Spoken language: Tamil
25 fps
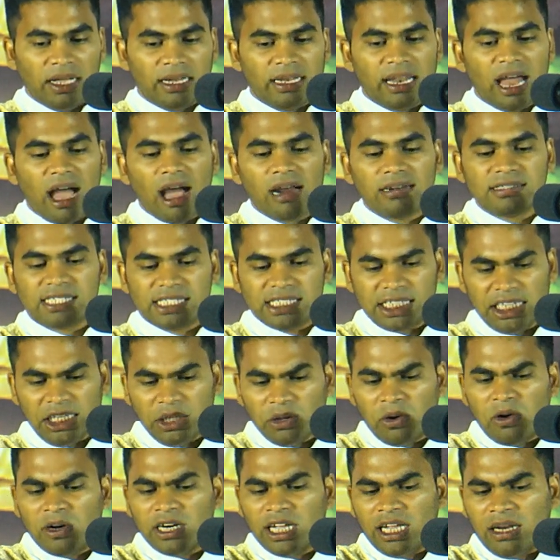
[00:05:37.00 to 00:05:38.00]
நான்
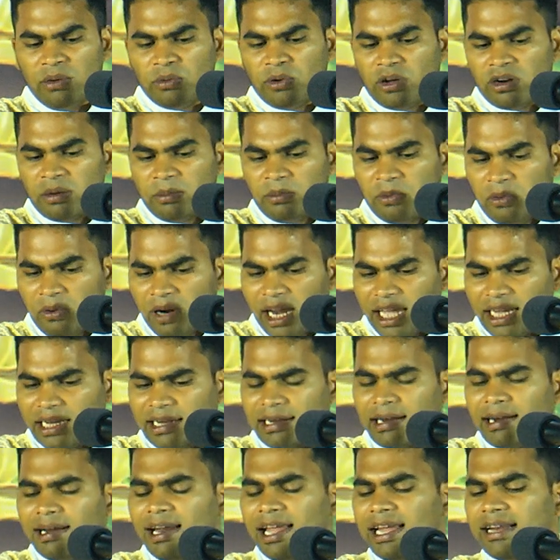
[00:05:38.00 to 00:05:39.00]
சியோனில் ஒரு
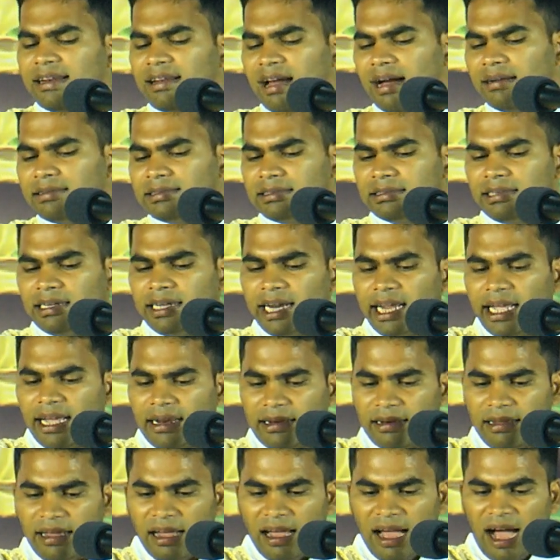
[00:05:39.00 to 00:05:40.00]
மூளைக்கல்லை
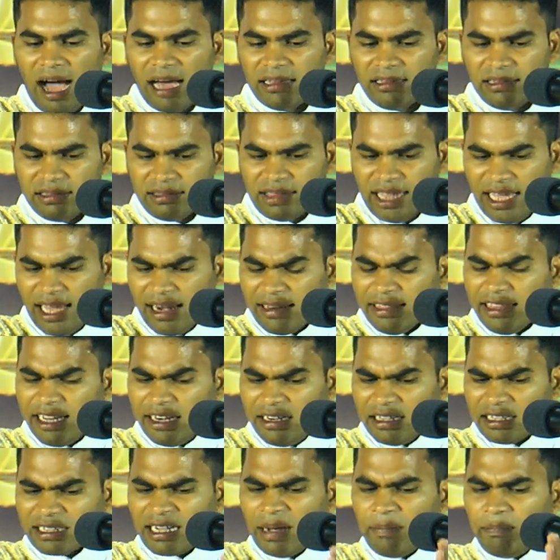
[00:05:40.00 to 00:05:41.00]
நாட்டுகிறேன் அது
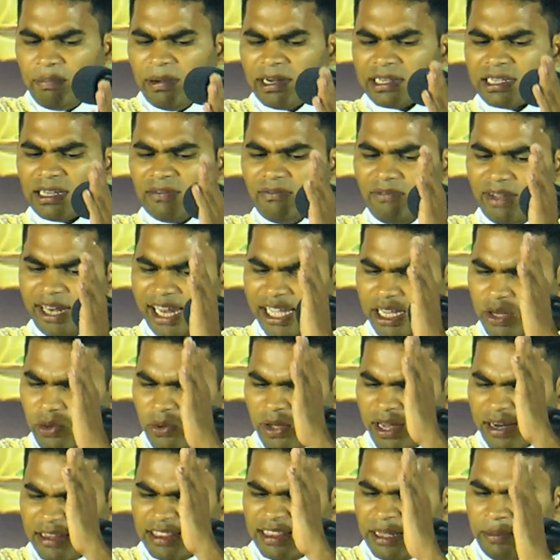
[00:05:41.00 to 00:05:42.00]
தேர்ந்தெடுக்கப்பட்ட
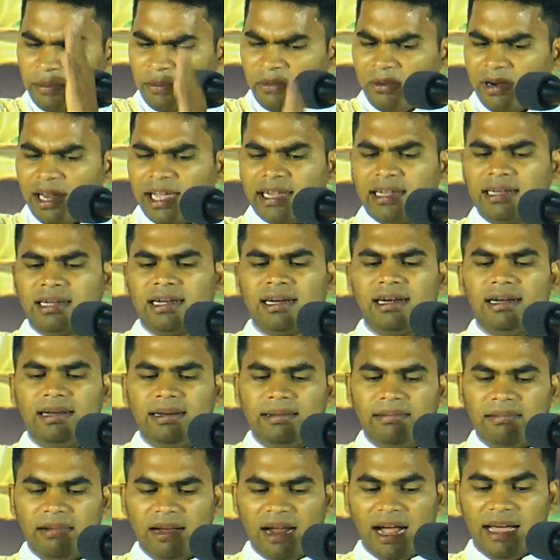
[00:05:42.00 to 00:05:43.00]
விலையுயர்ந்த மூளைக்கல்
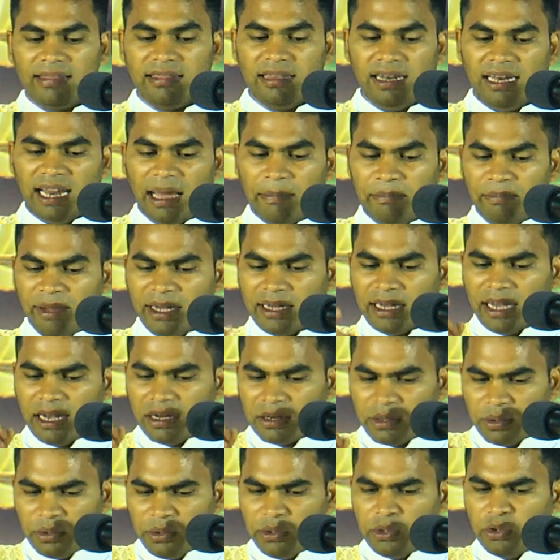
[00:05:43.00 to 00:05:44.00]
அதில் நம்பிக்கை
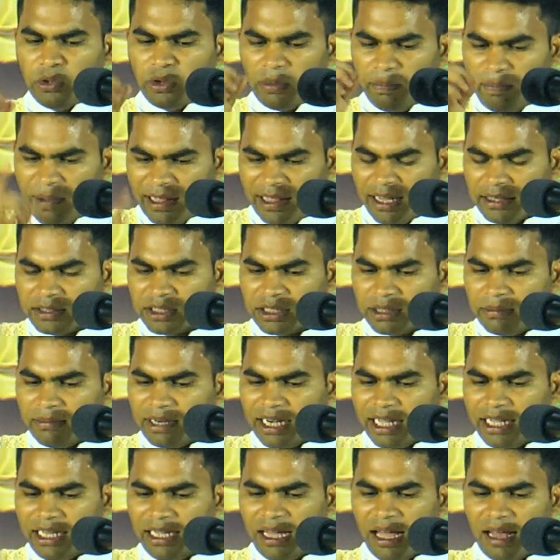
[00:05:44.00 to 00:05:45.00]
கொண்டோர் பதற்றம்
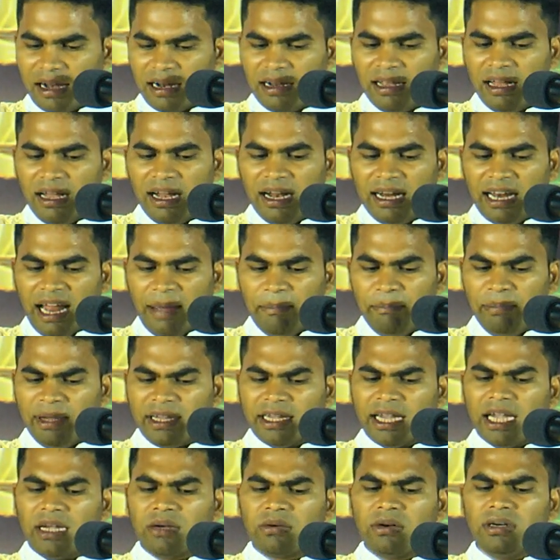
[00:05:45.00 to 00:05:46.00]
அடையார்
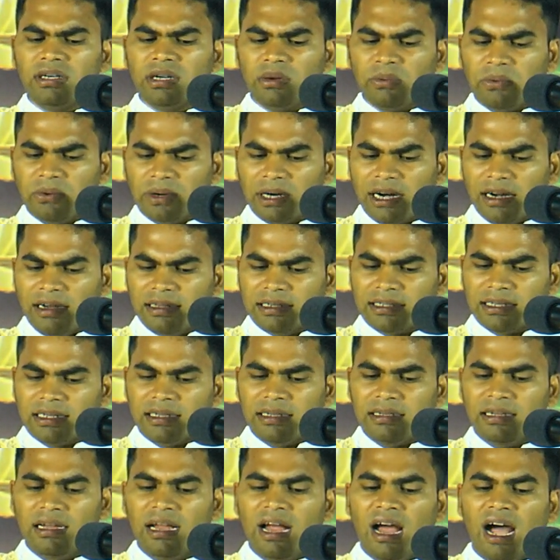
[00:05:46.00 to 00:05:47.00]
நம்பிக்கை கொண்ட
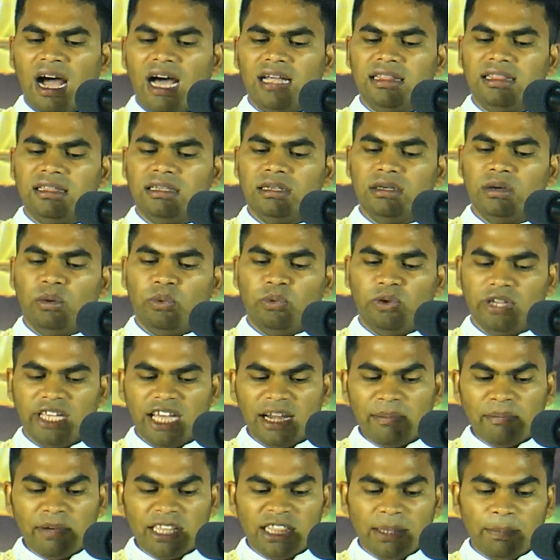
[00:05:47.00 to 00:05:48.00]
உங்களுக்கு அது
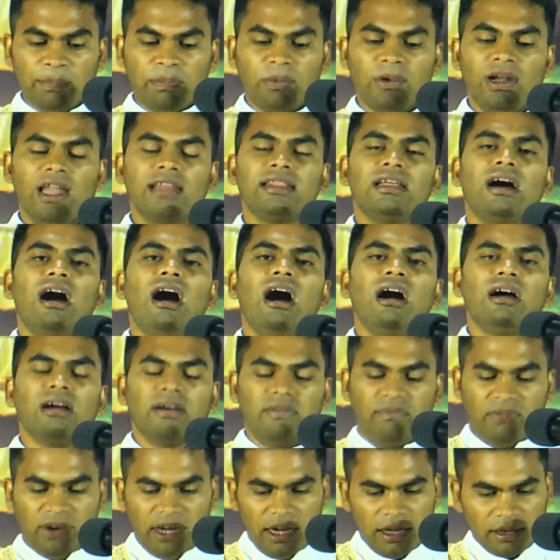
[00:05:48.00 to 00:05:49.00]
உயர்
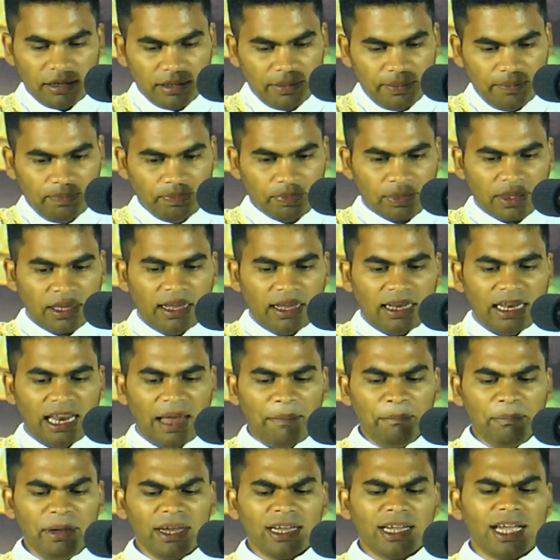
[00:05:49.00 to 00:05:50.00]
மதிப்புள்ளதாக விளங்கும்
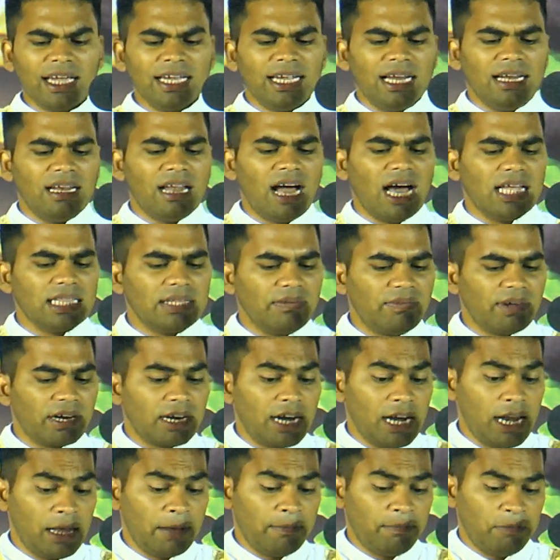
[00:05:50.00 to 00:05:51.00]
நம்பிக்கை
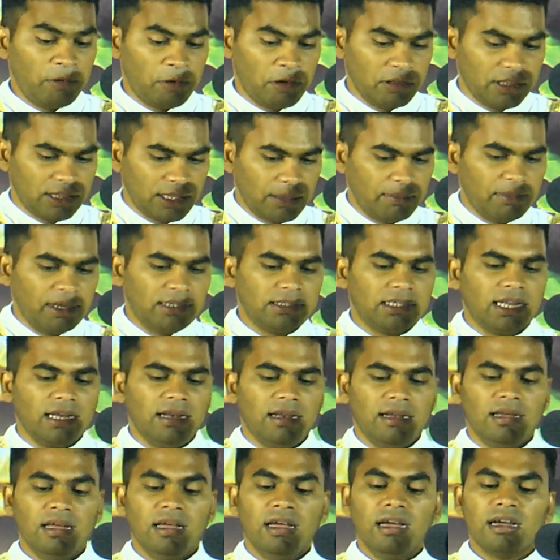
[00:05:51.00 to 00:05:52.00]
இல்லாதவர்களை பொறுத்த
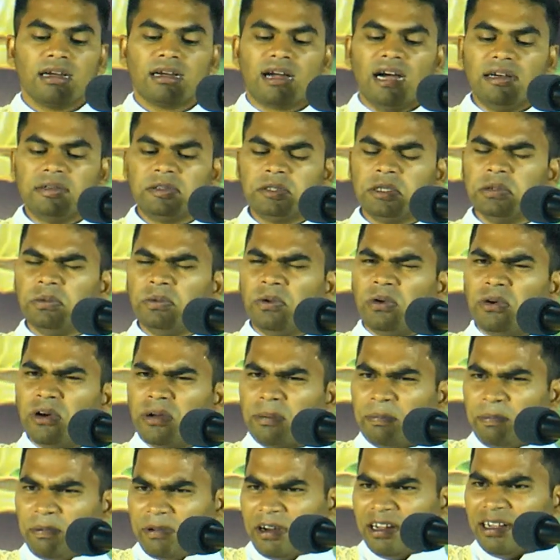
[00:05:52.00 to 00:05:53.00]
மட்டில்
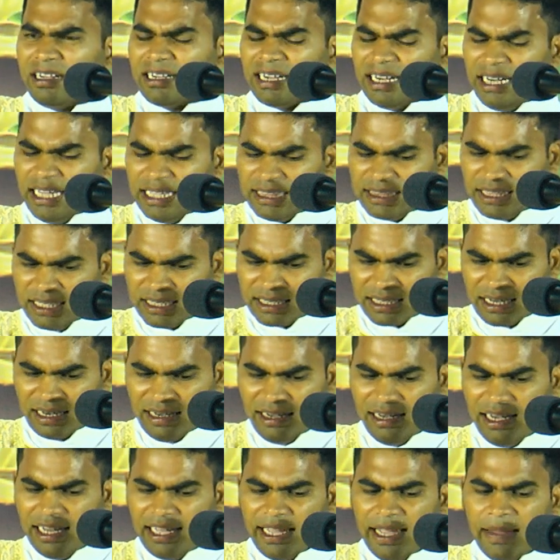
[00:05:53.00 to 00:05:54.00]
கட்டுவோர் புறக்கணித்த
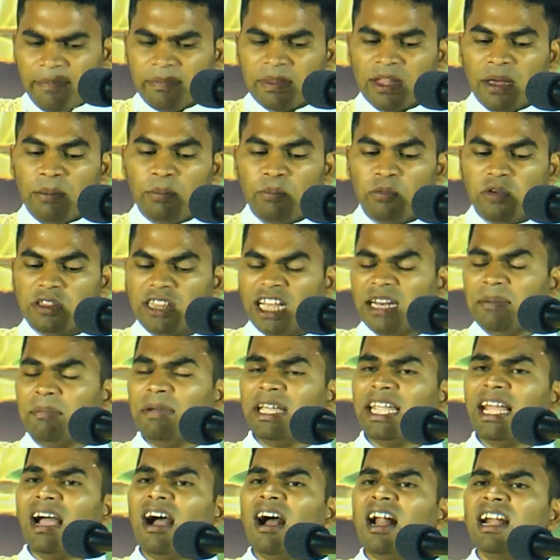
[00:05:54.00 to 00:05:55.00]
கல்லே
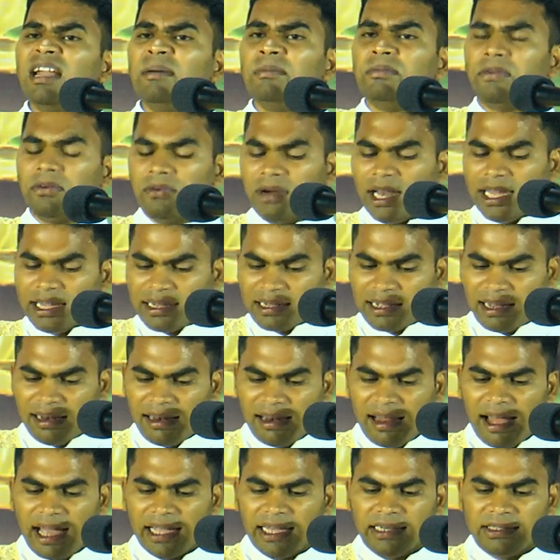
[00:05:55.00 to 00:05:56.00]
முதன்மையான
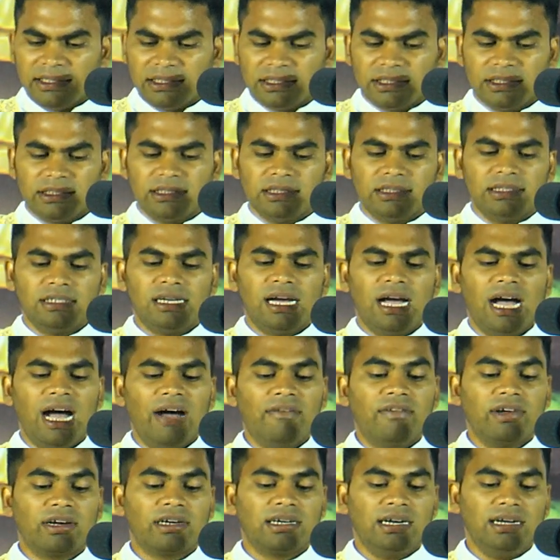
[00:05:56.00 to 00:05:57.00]
மூளைக்கல்லாயிற்று
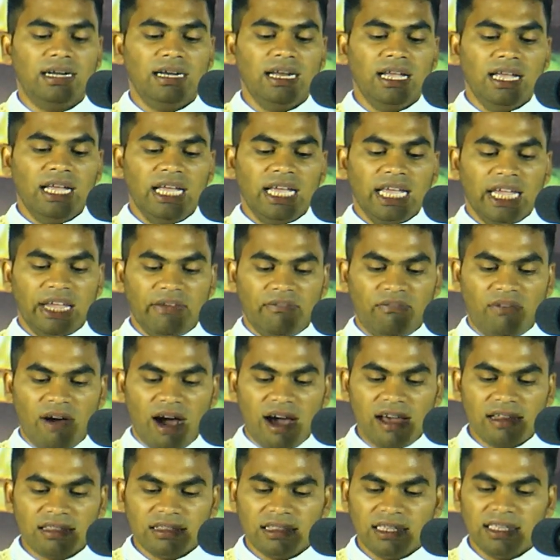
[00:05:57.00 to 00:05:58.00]
அவர்கள்
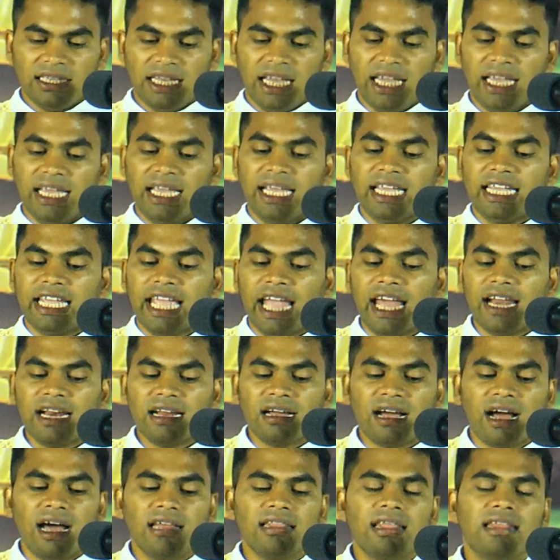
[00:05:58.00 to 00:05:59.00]
இவ்வார்த்தையை
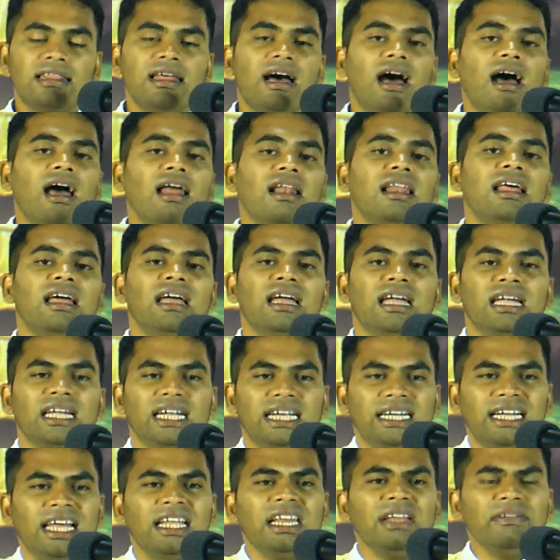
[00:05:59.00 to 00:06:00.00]
ஏற்காததால்
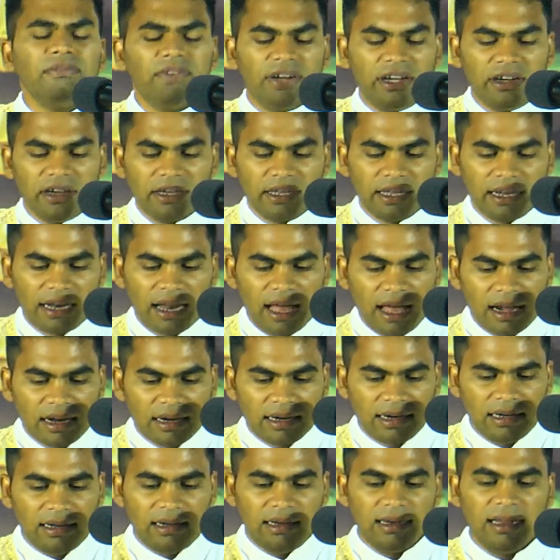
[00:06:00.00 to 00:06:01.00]
இடறி
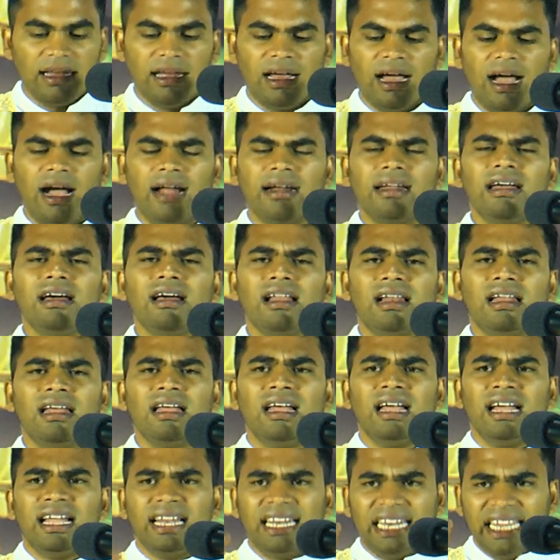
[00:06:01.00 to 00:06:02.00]
விழுகிறார்கள் ஆனால்
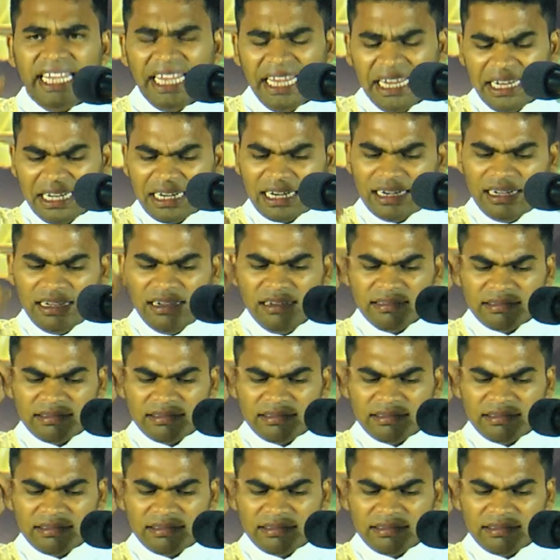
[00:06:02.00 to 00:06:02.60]
நீங்கள்